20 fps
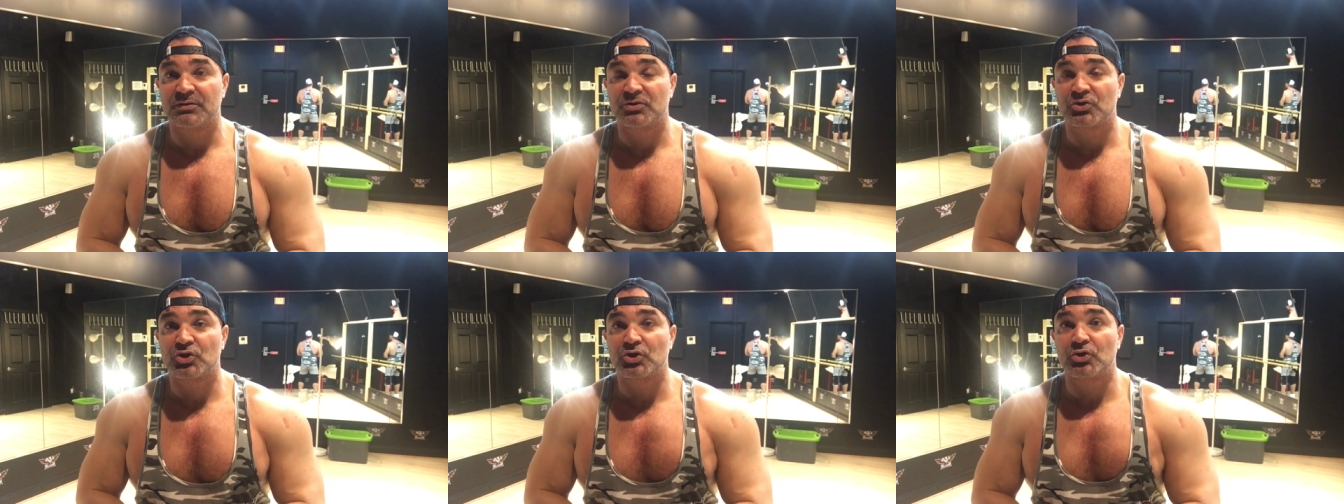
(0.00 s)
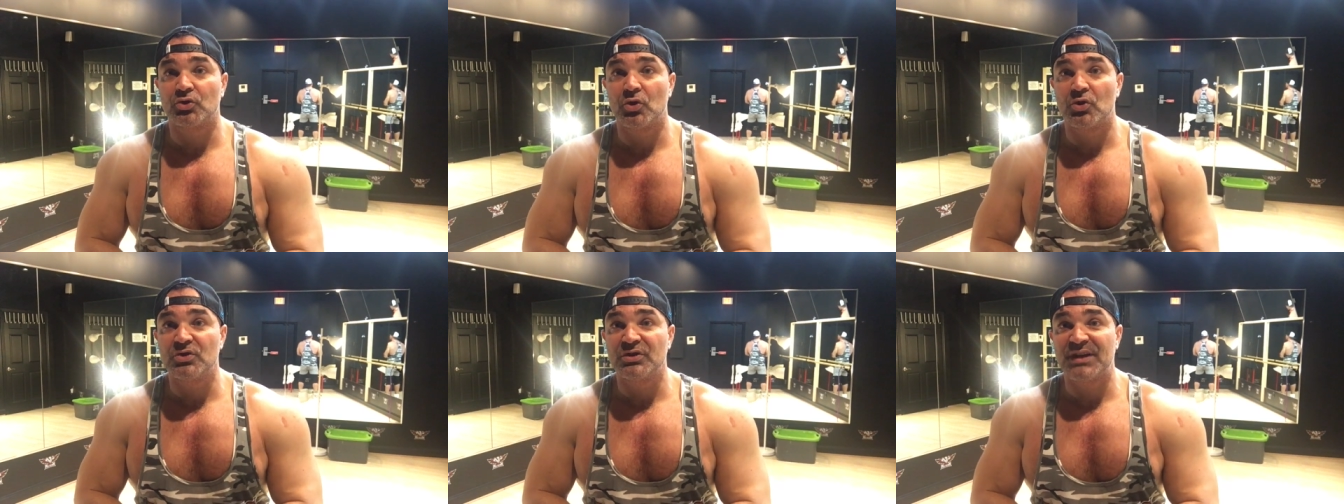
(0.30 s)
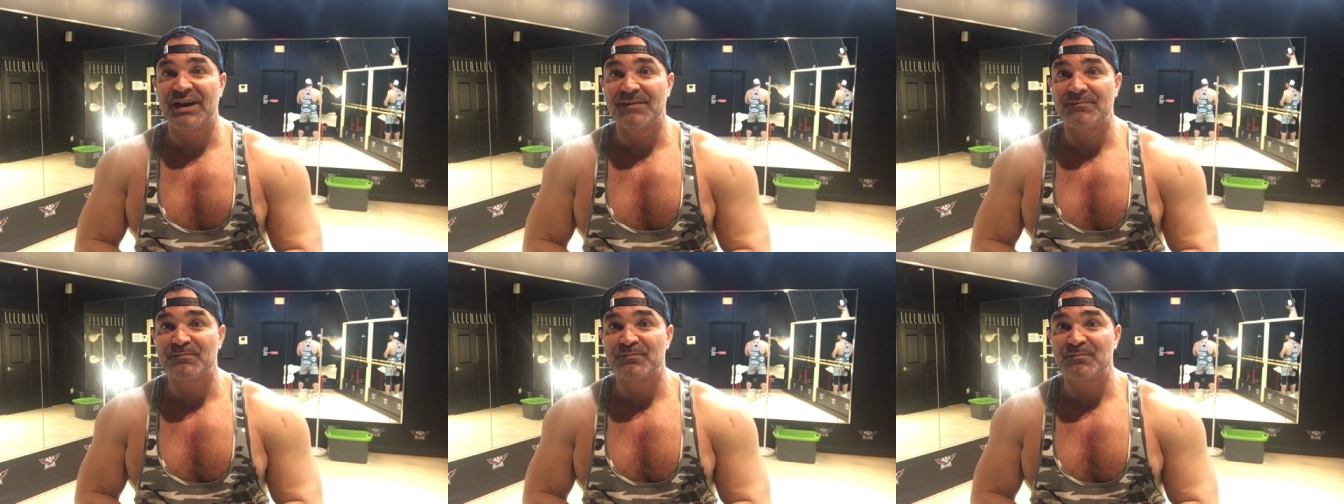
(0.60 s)
что
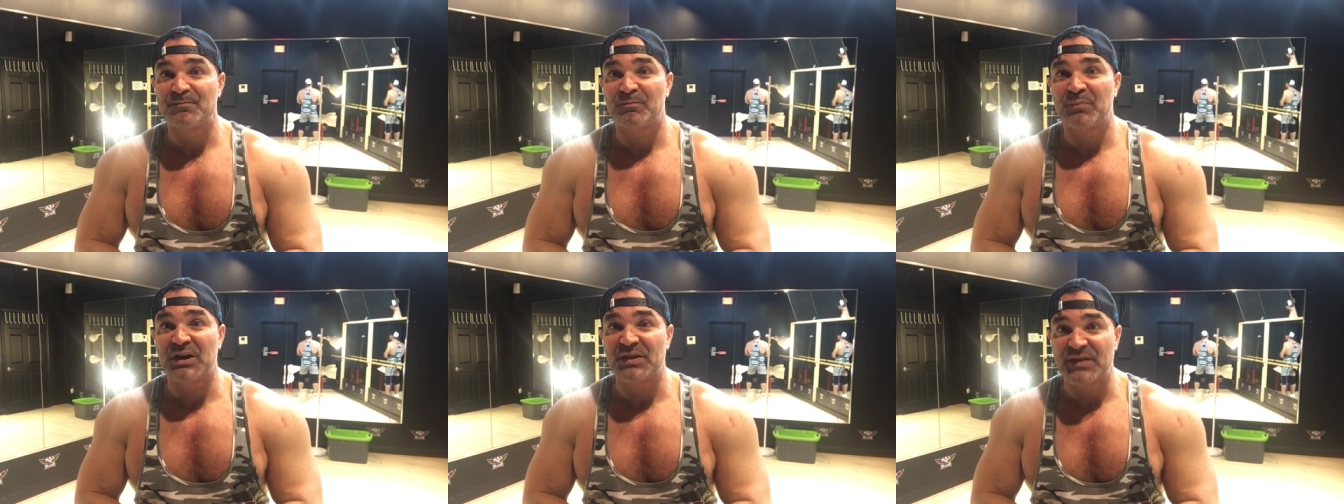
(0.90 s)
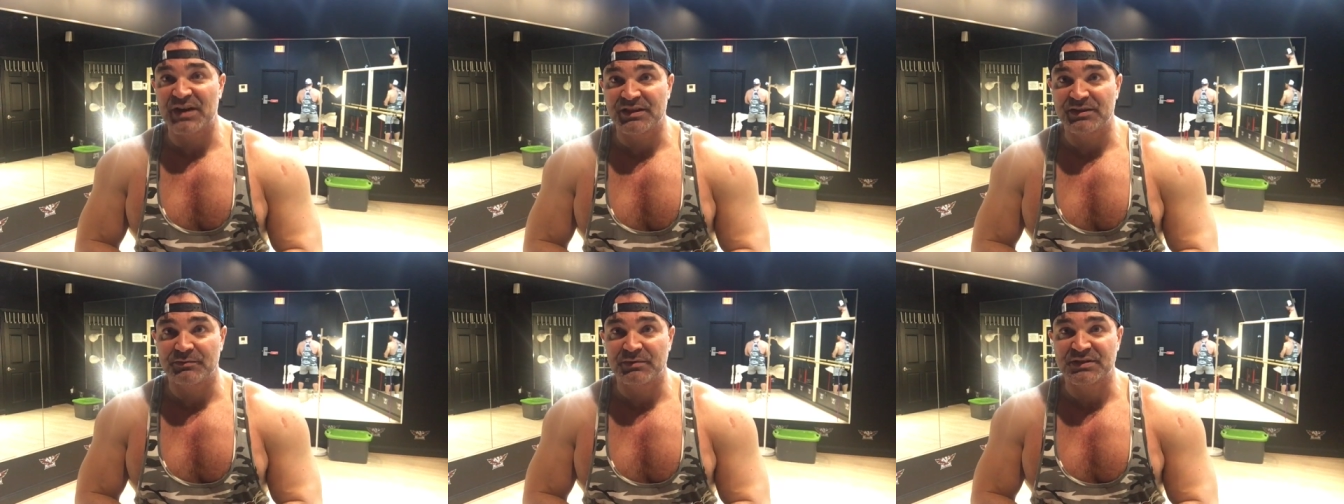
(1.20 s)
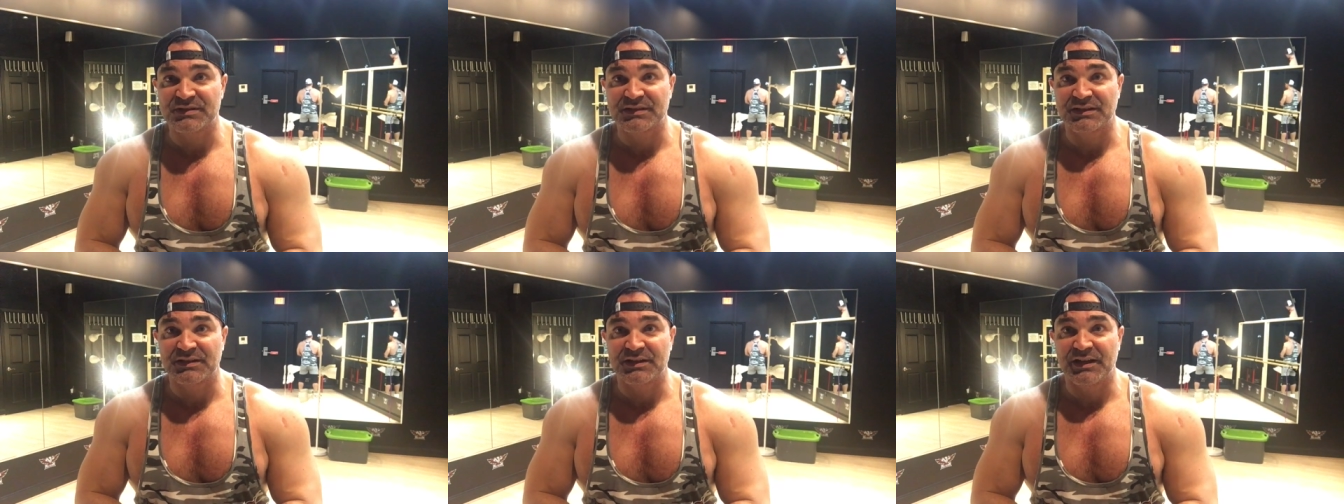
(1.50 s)
нам
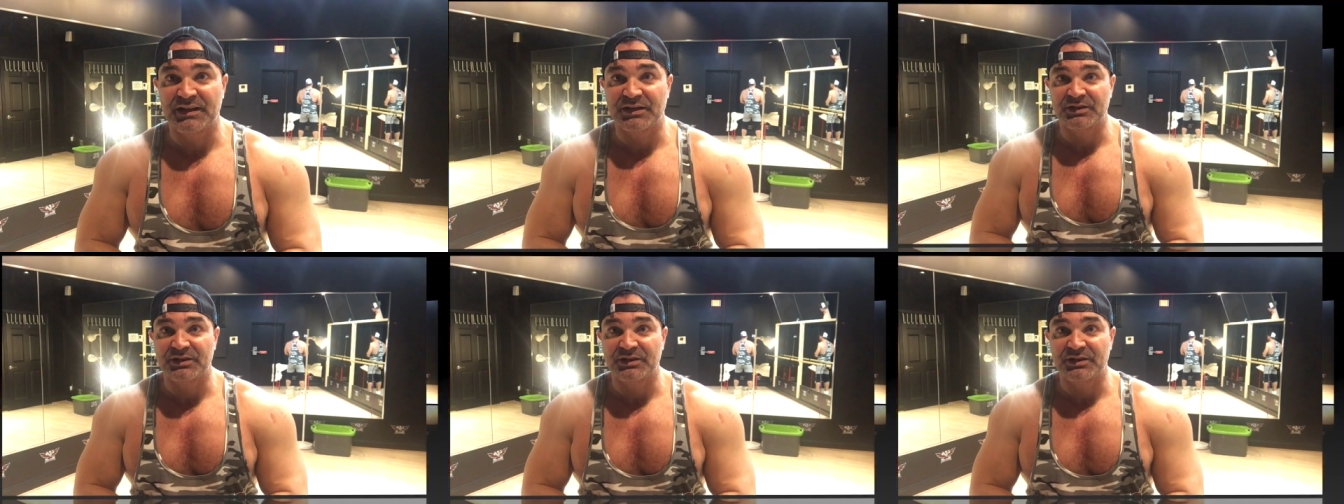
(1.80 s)
понадобится для